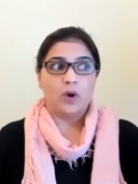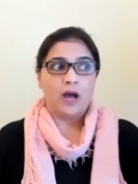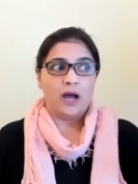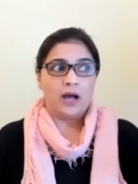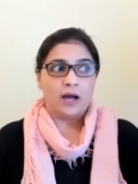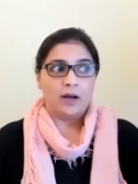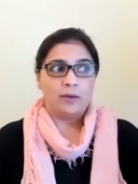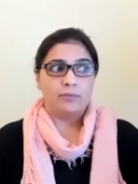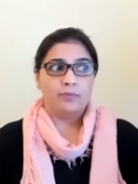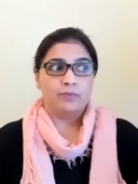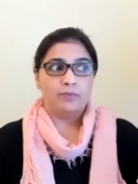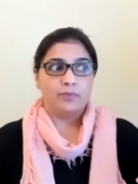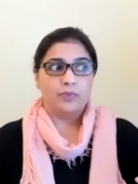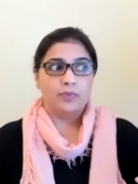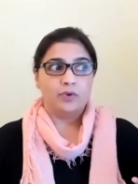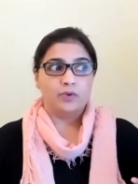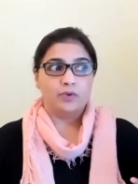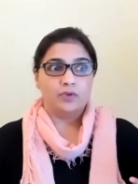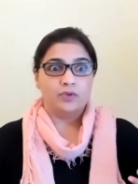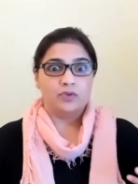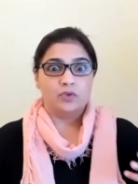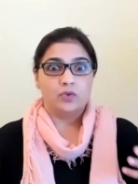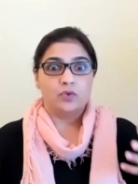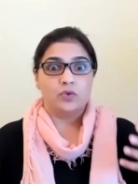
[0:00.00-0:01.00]

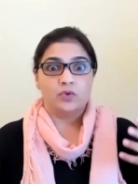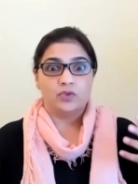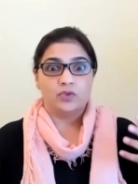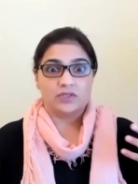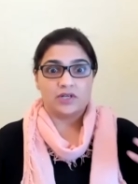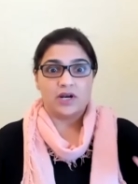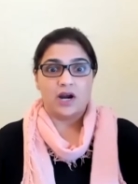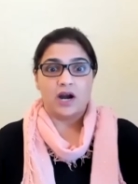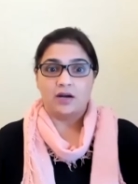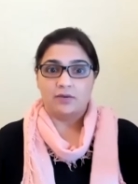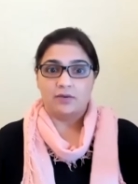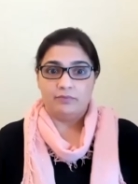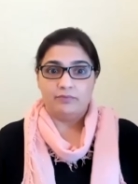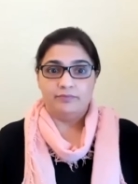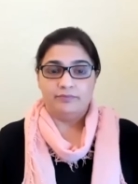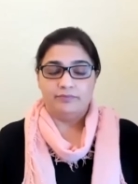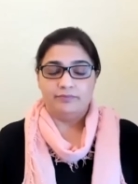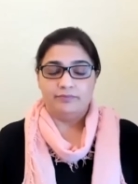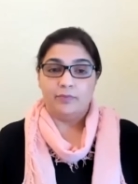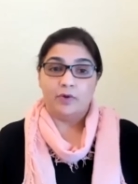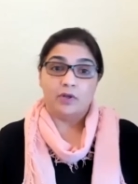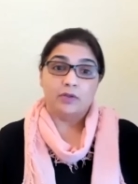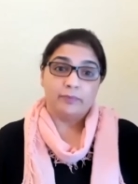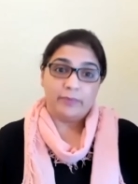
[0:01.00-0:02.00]
आपको स्टार्ट
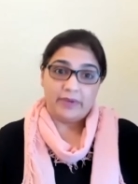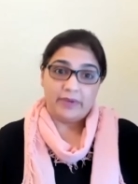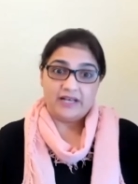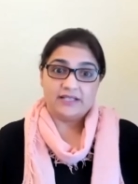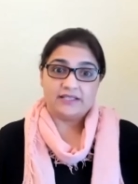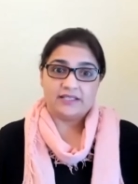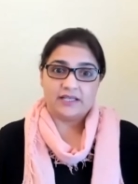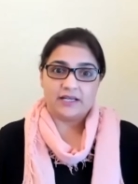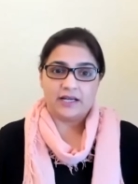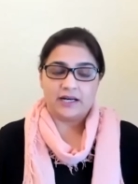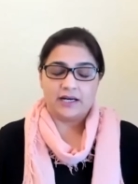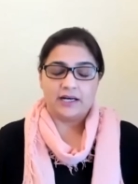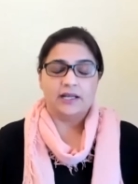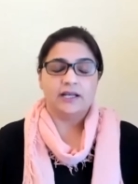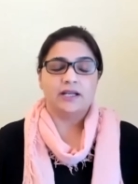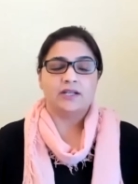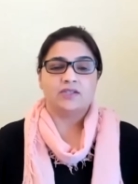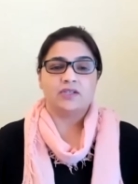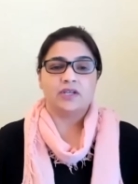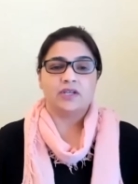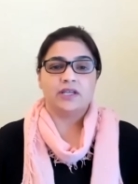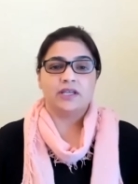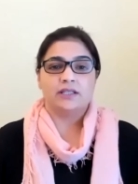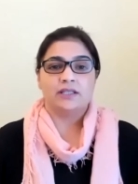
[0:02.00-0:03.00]
बहुत पहले से कर लेना
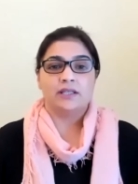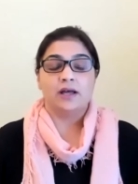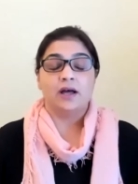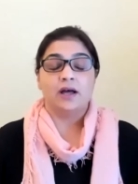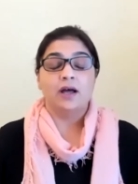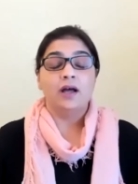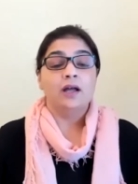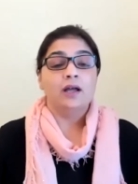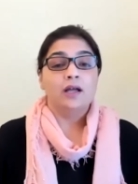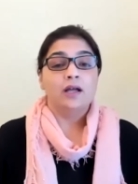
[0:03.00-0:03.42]
चाहिए था